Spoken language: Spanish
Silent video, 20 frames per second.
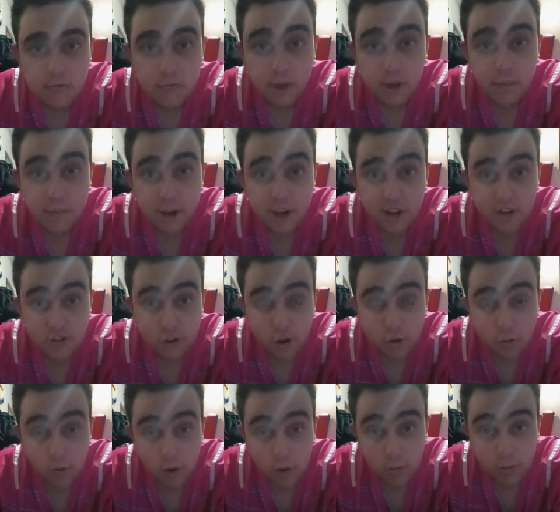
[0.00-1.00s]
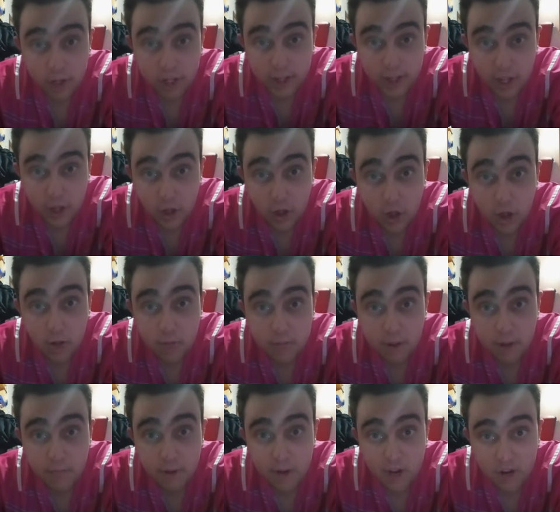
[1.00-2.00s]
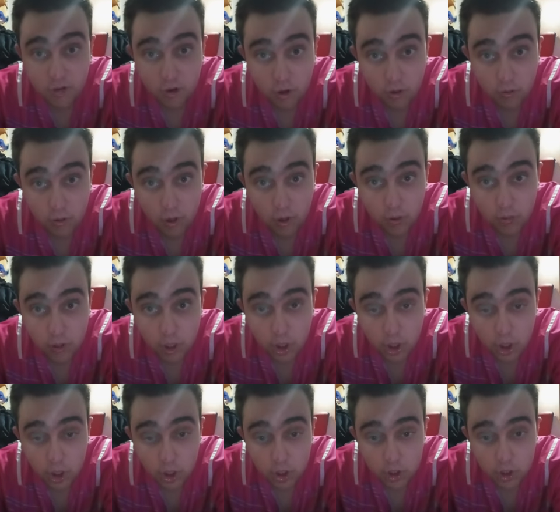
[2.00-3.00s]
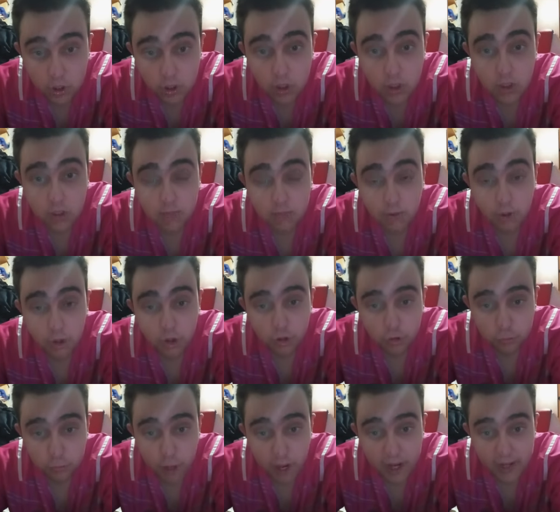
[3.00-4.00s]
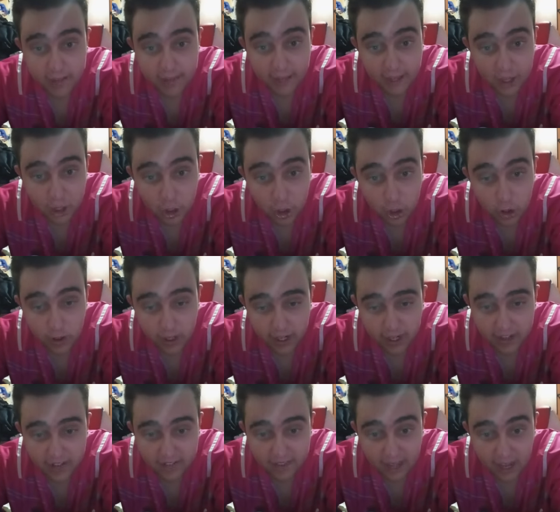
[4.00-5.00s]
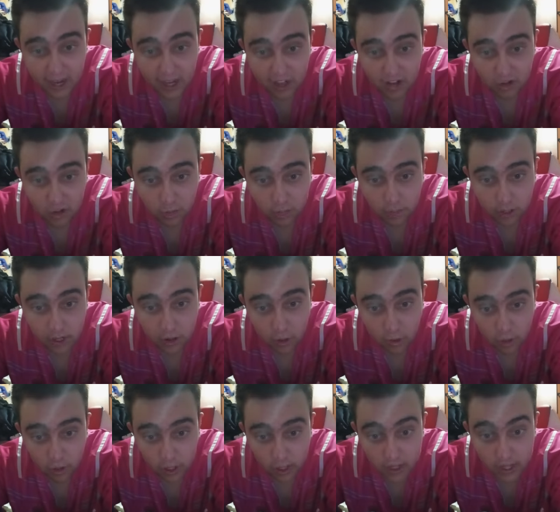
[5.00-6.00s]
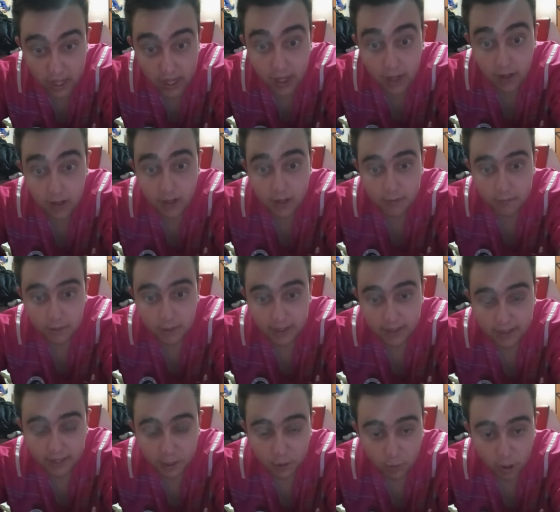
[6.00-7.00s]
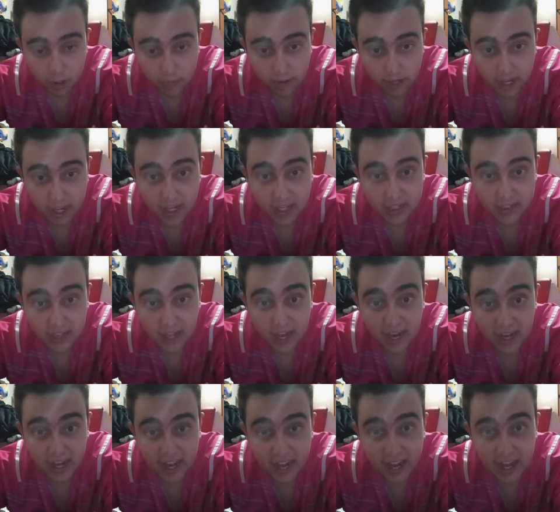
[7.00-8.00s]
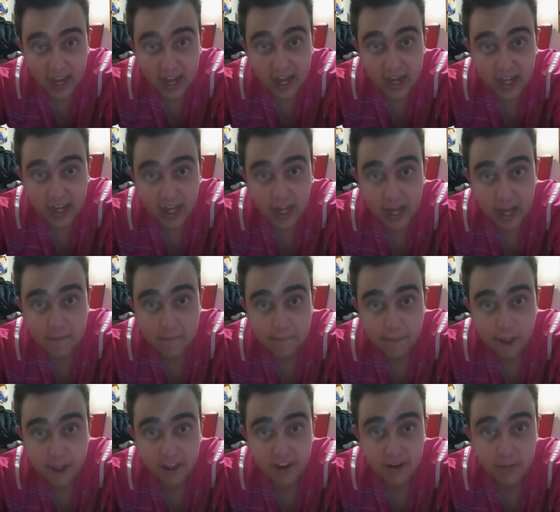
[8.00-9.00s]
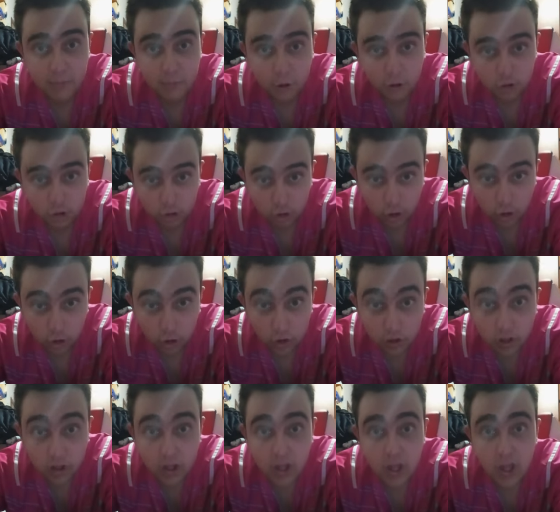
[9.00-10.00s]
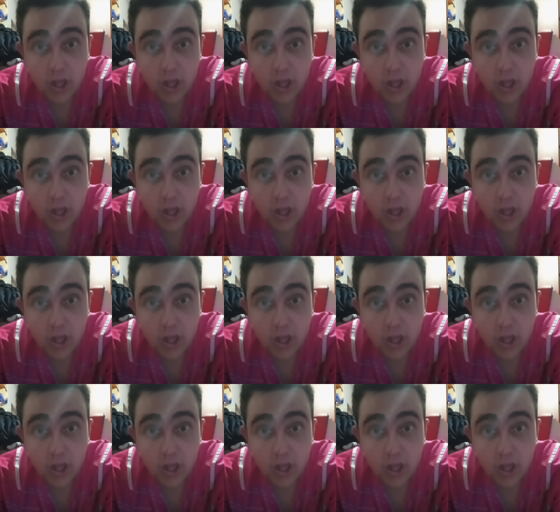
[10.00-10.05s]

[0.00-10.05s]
Bienvenidos a un nuevo vídeo, bienvenidos a un nuevo blog post partido, en este caso para la jornada 29 de la Liga Hypermotion,